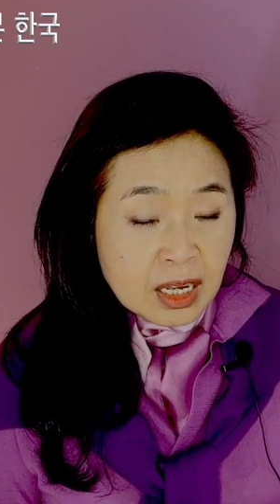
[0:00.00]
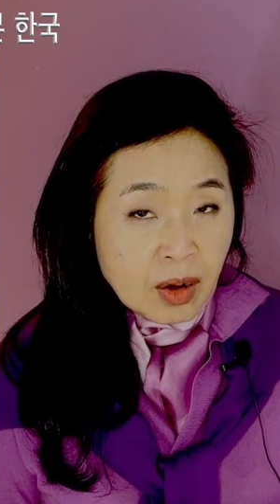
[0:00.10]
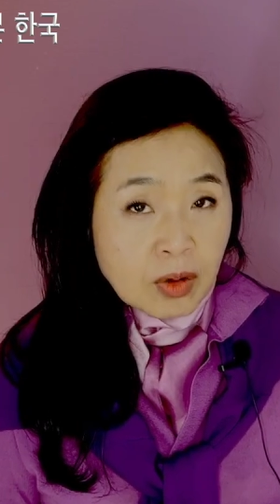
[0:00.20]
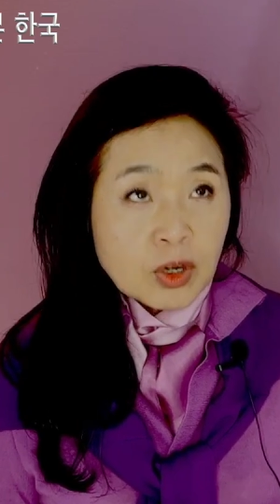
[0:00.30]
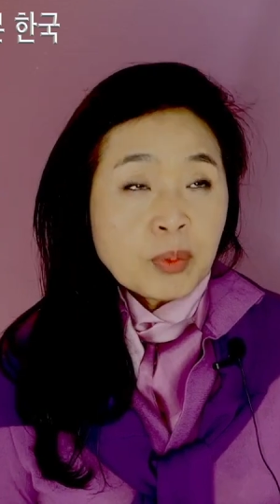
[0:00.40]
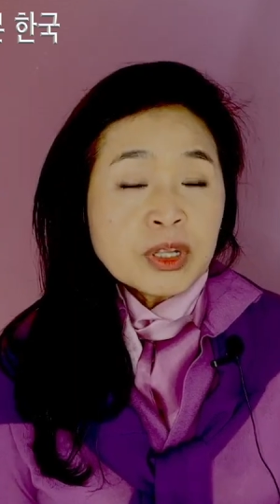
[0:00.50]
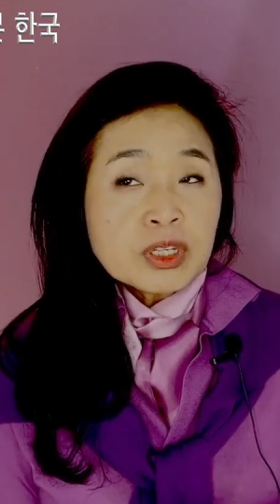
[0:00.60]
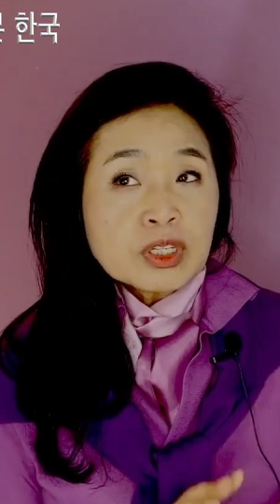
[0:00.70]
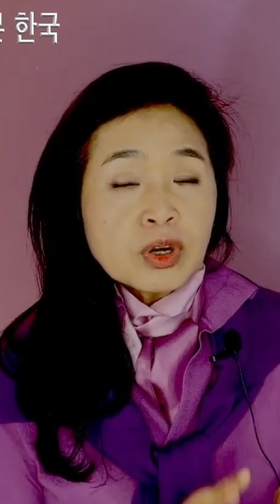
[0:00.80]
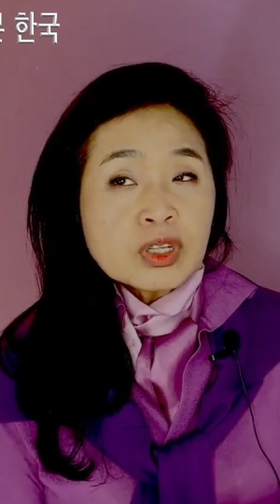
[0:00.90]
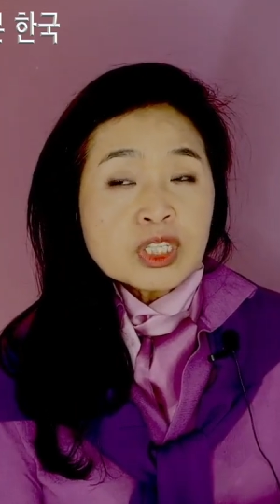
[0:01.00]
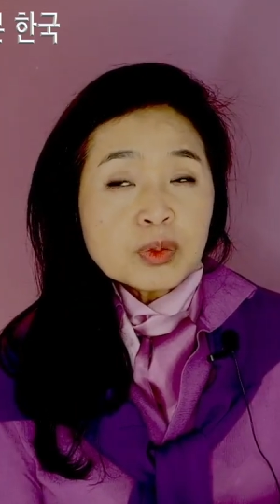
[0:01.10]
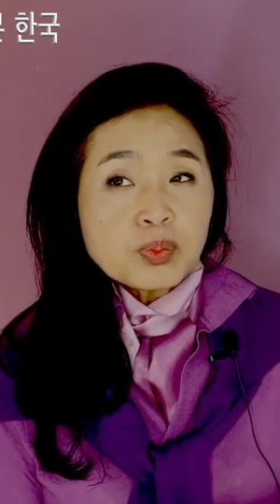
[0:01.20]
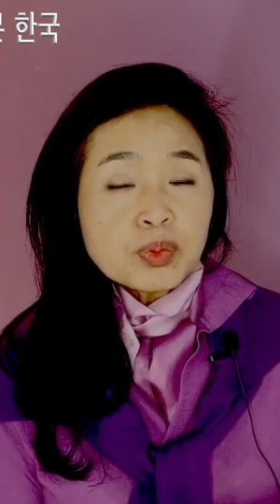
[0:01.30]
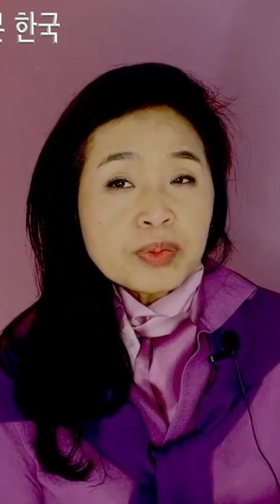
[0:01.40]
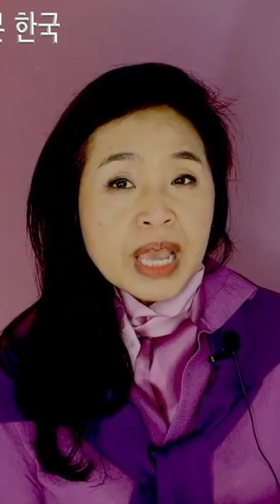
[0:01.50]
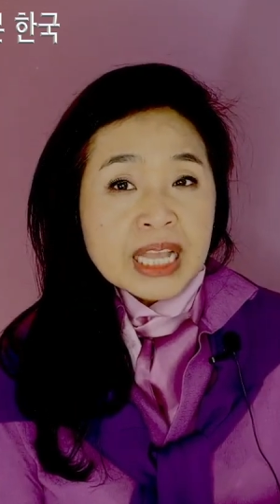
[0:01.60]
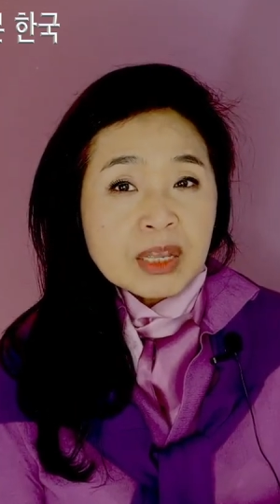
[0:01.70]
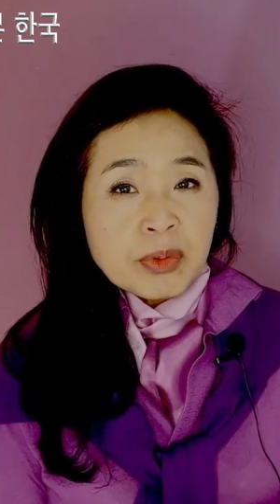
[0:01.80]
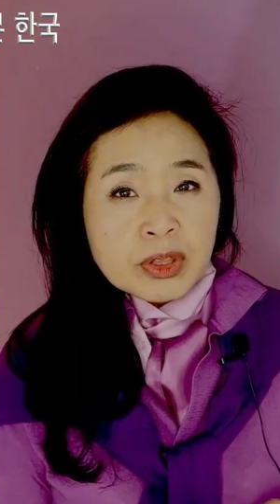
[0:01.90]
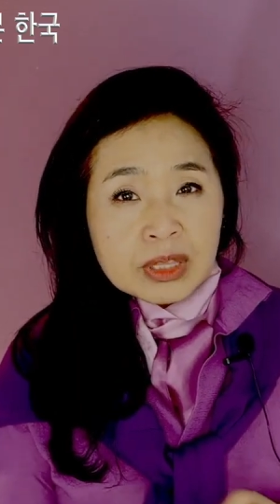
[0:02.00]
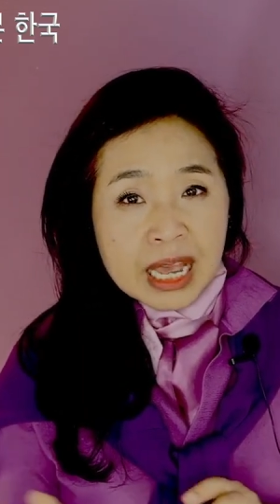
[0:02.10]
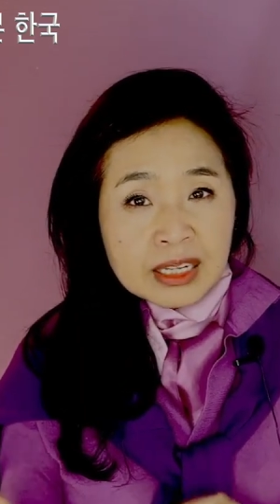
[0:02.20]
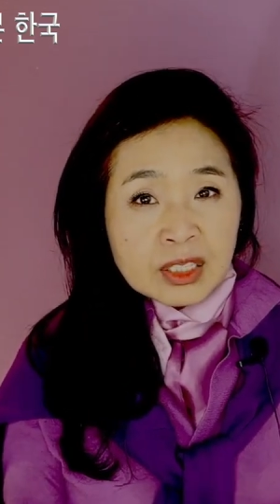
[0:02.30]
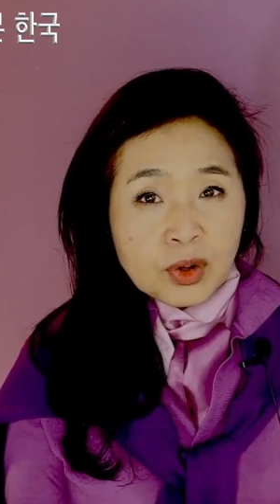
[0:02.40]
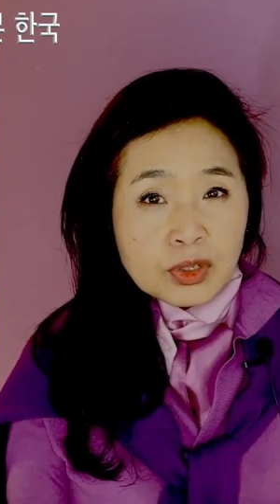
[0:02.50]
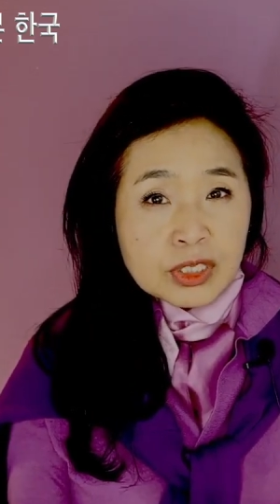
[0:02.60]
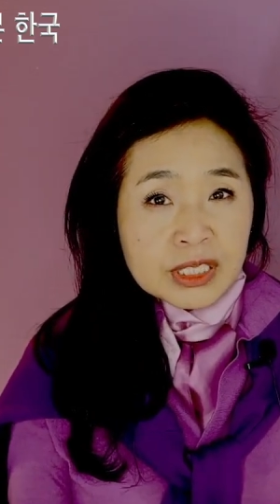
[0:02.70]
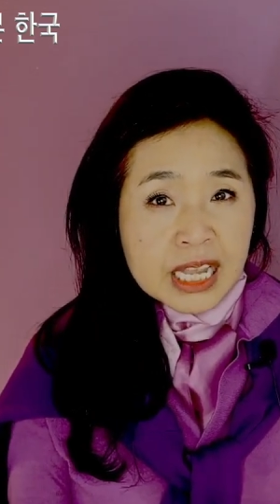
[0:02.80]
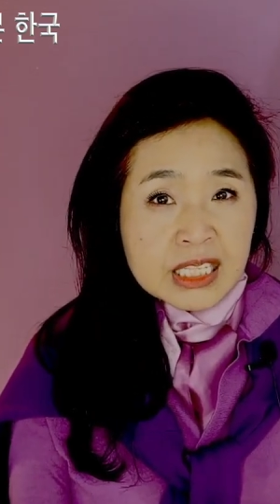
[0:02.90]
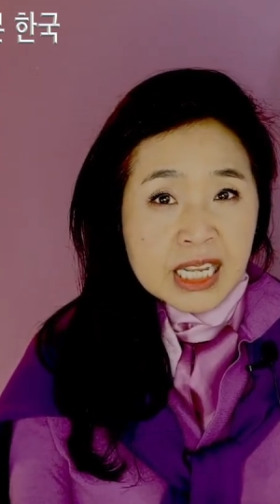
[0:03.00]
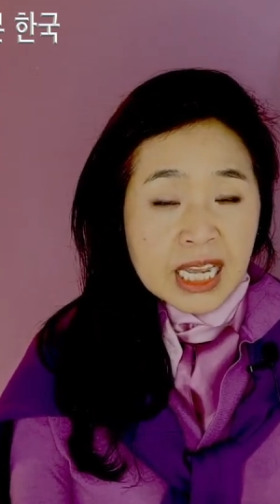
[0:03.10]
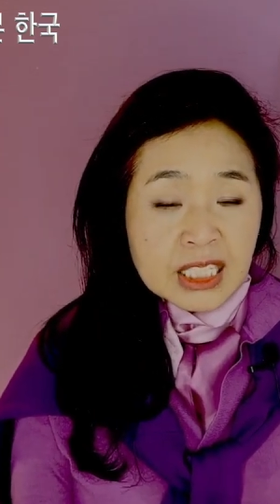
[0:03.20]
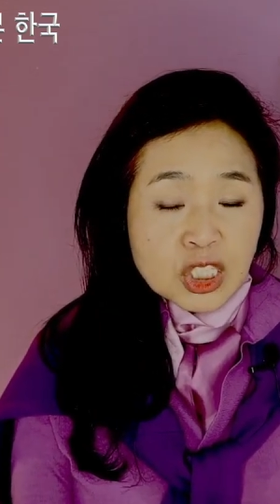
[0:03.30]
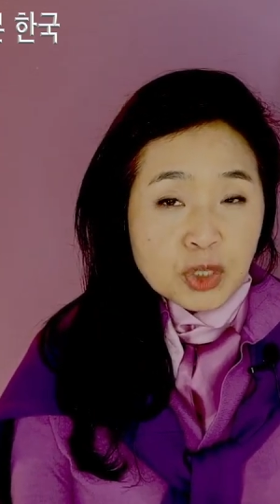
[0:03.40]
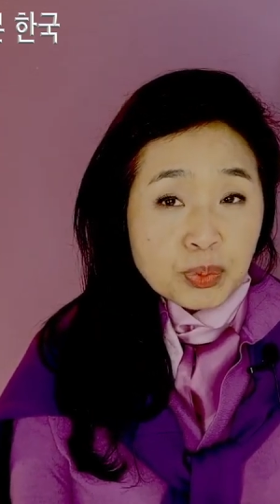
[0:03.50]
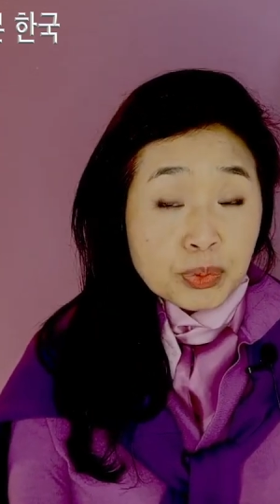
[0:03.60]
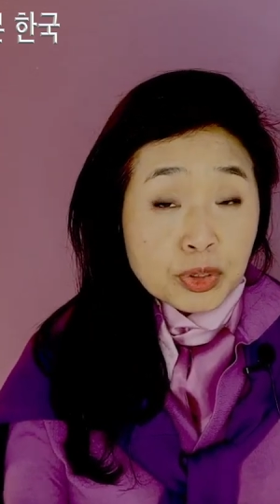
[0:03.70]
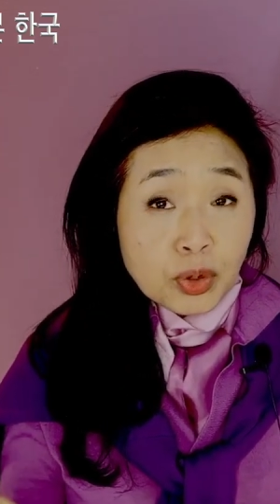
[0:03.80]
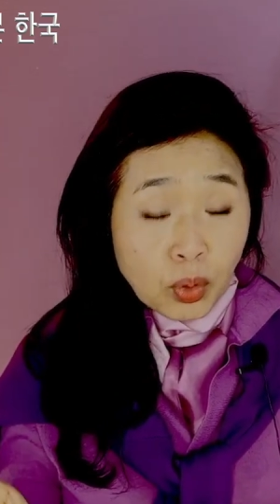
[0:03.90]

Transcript: 어, 그러면 그런 식품이 아니면 다른 것을 대체하는 식품을